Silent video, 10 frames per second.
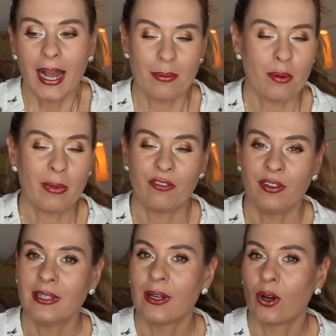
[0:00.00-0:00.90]
Aber man
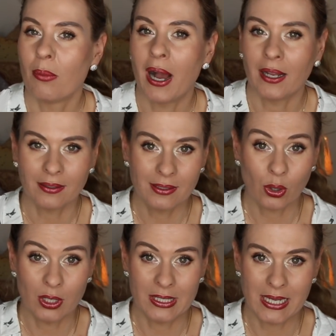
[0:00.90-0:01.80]
findet auch immer andere
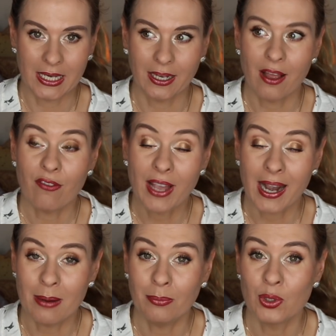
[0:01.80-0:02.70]
tolle Sachen.
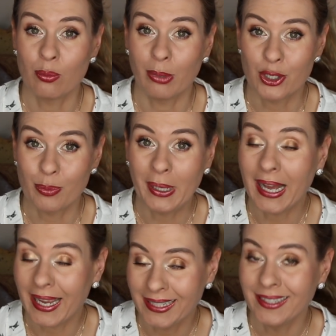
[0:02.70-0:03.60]
Wir haben zum Beispiel
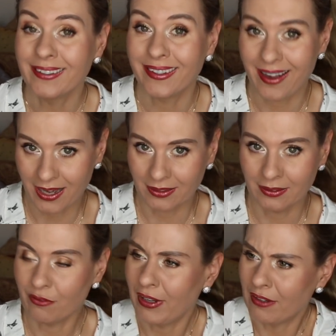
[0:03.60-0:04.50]
einen
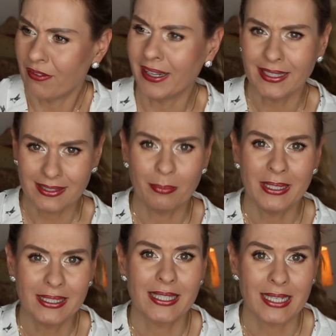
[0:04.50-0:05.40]
Garten. Vielleicht fange ich
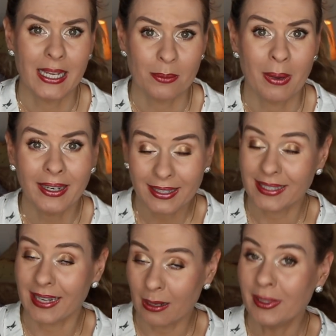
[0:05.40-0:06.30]
damit jetzt gleich mal an.
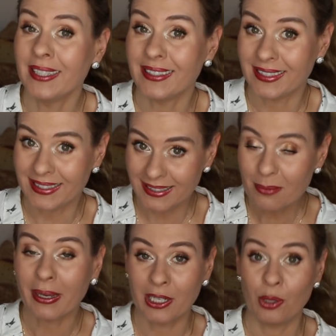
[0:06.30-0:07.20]
Ich habe den nicht
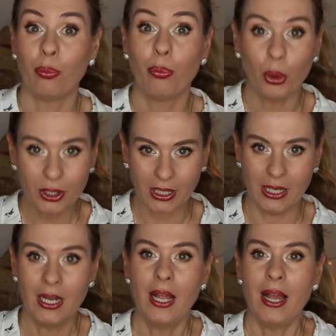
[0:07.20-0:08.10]
hier, meinen
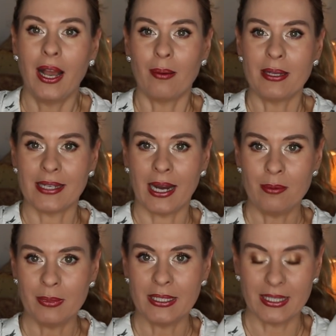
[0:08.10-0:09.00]
Buddha, aber ich
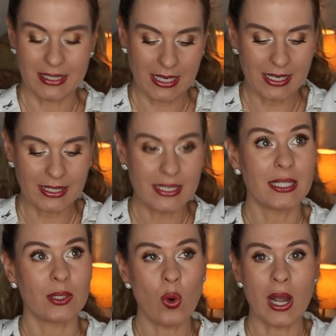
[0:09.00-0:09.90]
habe mir tatsächlich hier
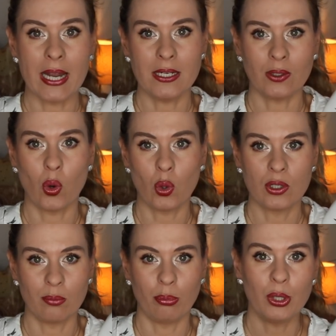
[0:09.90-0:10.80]
so einen
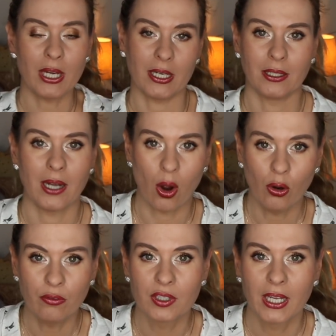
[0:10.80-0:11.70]
großen Buddha
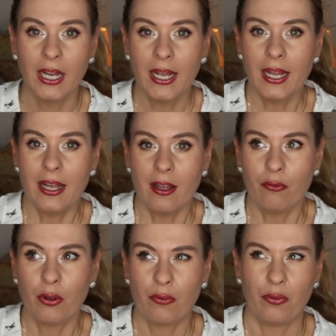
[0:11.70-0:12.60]
gekauft
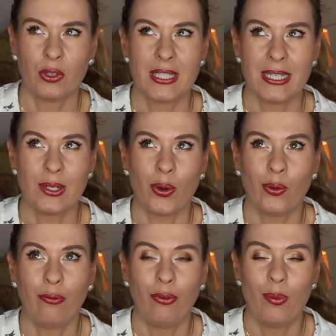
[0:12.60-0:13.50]
für 14,95
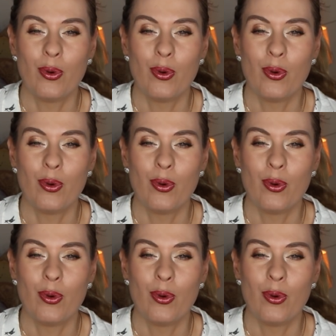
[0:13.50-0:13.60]
Euro.